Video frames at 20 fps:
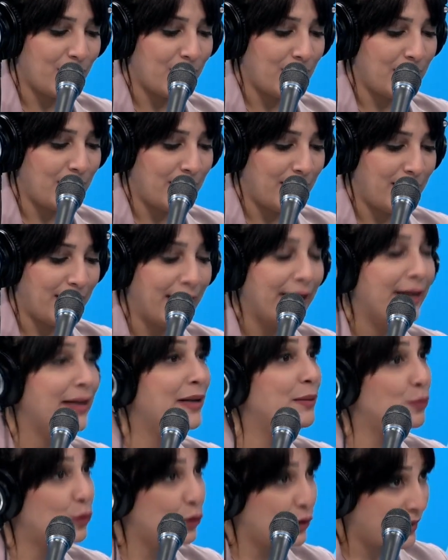
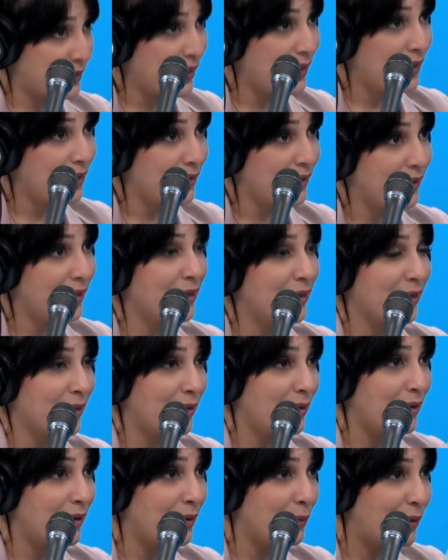الاعلام مش سهل ياكل
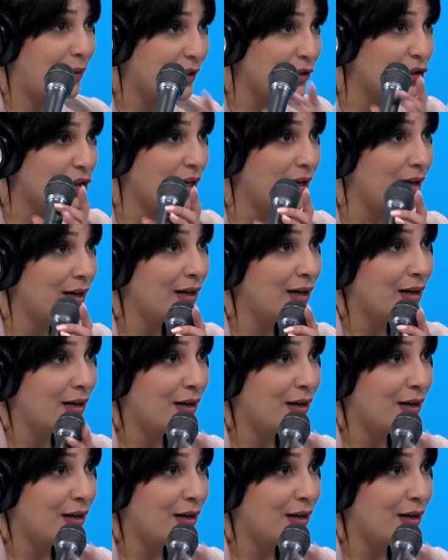برشا مش سهل